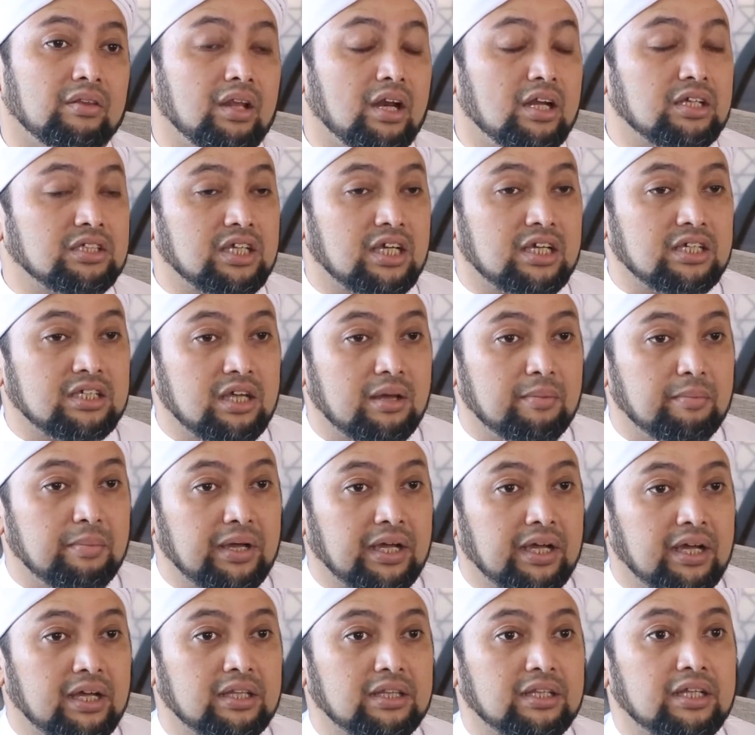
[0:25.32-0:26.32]
Telah saya
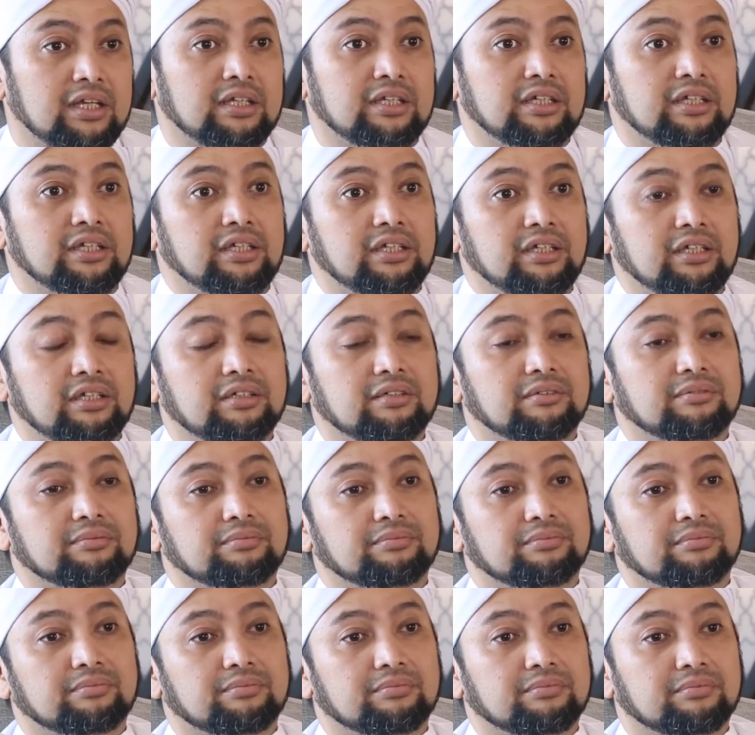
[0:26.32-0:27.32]
sampaikan tadi
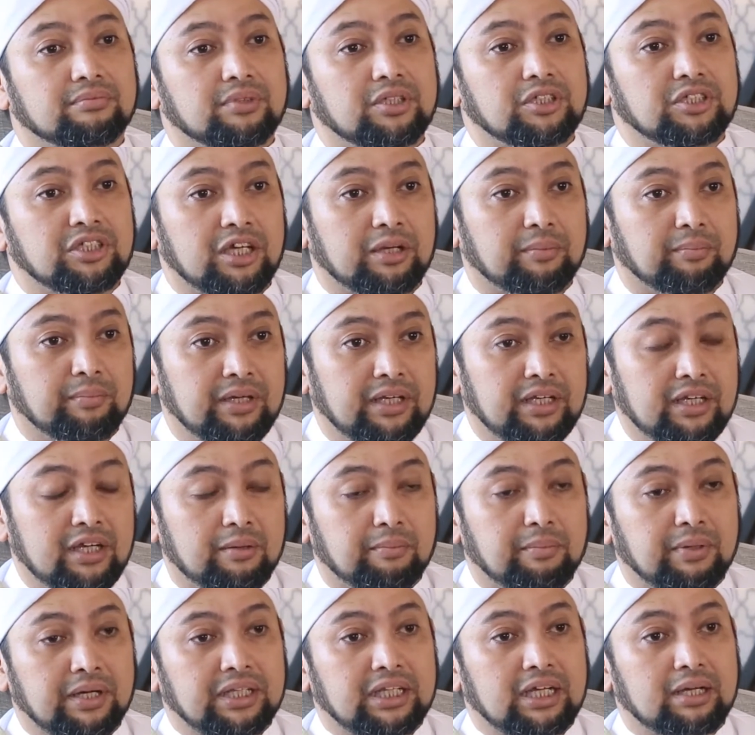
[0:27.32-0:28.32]
Di segmen
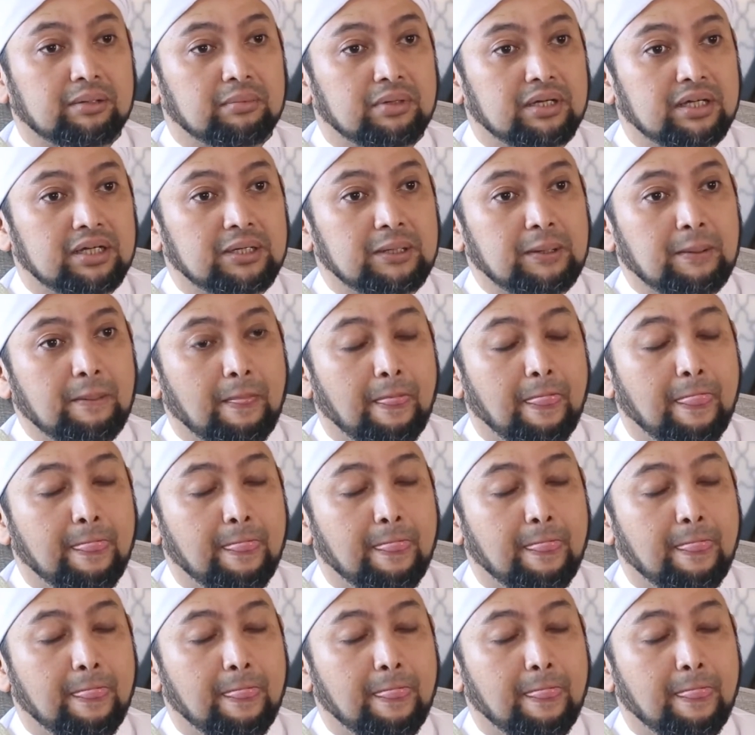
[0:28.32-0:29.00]
yang pertama